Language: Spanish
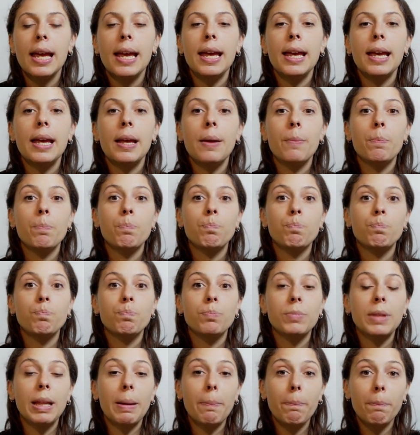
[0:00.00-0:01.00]

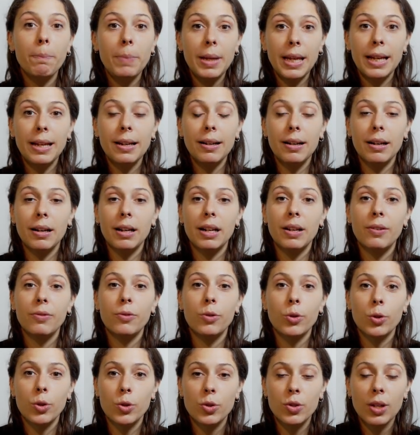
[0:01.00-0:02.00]
Em, también
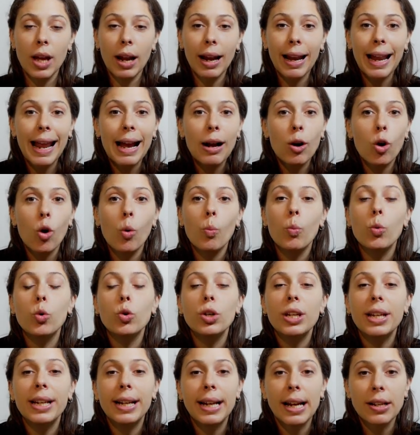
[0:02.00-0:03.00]
reforzar la
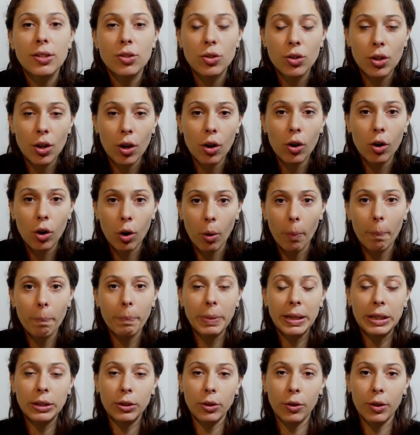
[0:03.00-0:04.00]
comunicación con
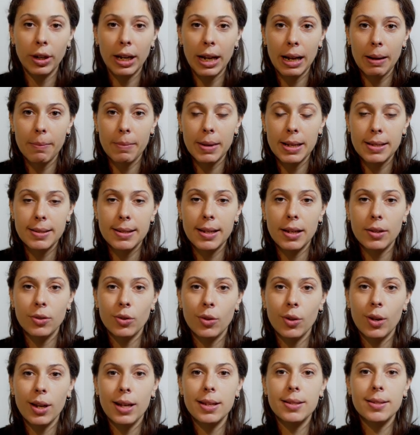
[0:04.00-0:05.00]
pictogramas y
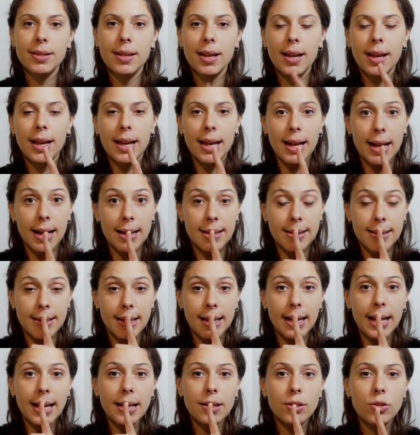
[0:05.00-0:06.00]
esto es el
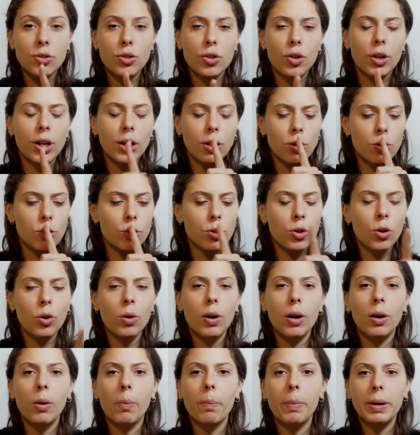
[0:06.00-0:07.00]
silencio, que no
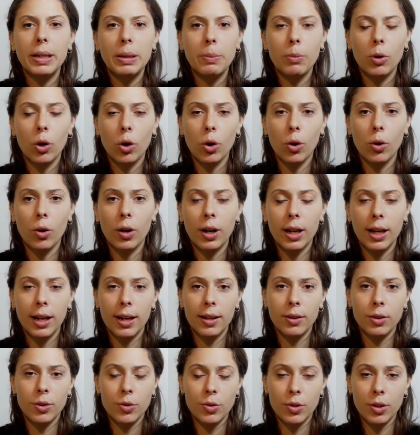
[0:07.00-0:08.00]
solo acompañemos con
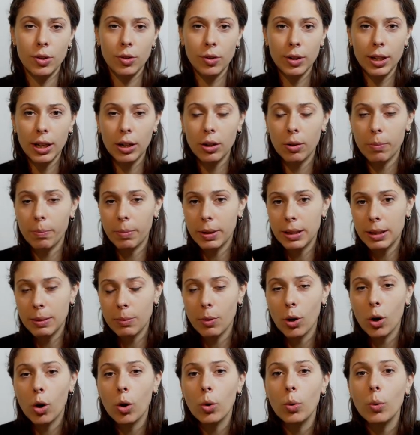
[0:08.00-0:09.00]
gestos, sino que
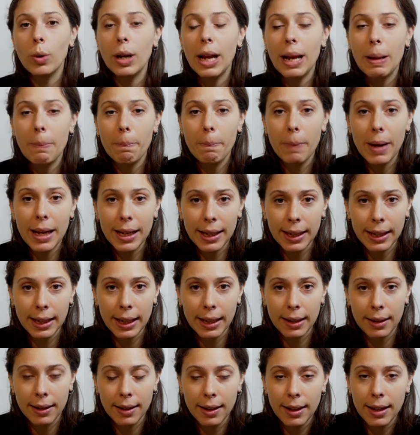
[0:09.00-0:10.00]
acompañemos con una
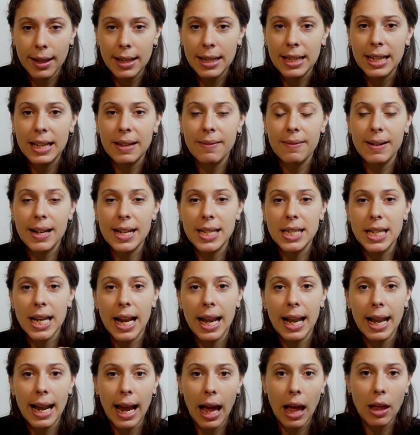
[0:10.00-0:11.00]
imagen que
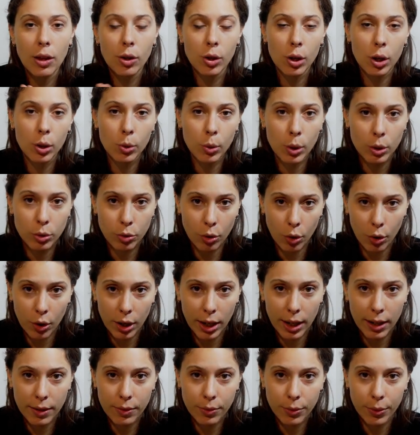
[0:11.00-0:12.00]
vaya al lado de nuestro
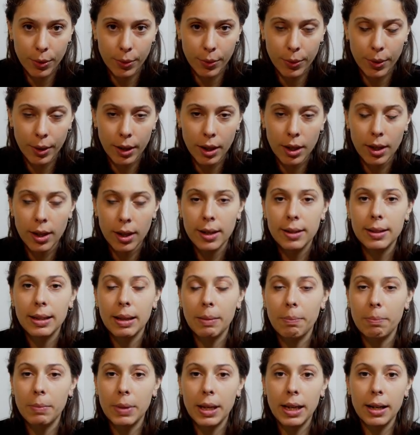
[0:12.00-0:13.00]
gesto.
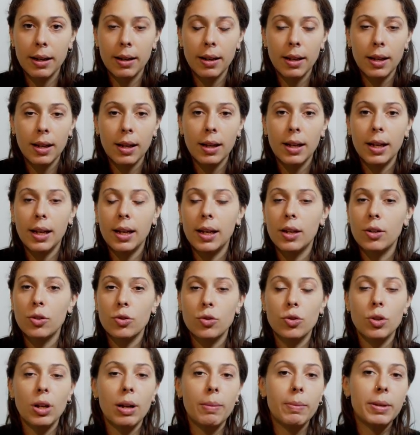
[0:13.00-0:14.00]
También eh,
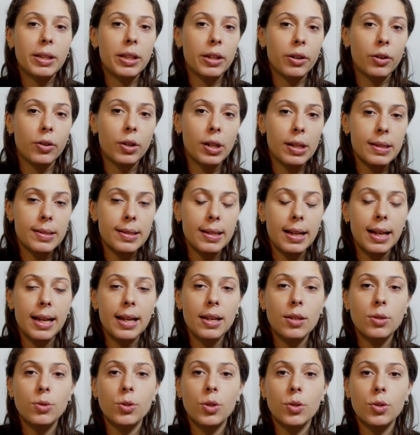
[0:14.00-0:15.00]
no solamente con el
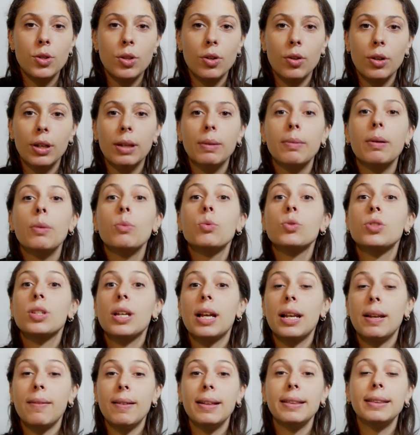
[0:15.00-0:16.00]
silencio, sino que
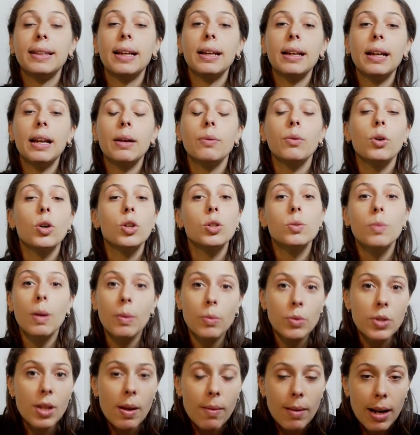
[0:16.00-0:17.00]
vamos a levantar la voz,
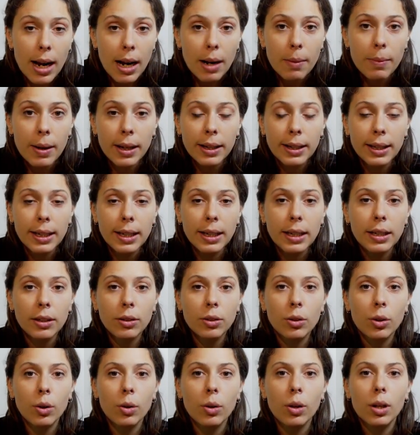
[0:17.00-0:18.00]
vamos a hablar
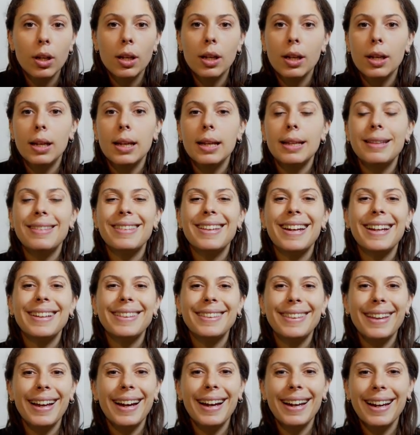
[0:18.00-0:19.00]
bajito,
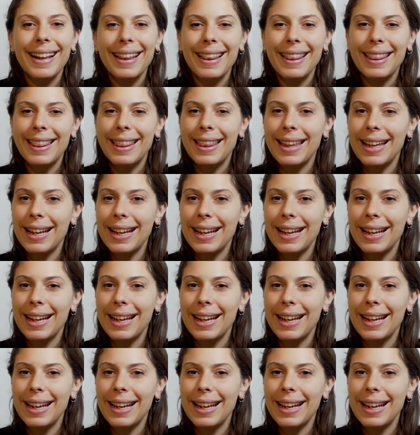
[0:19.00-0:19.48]
tratar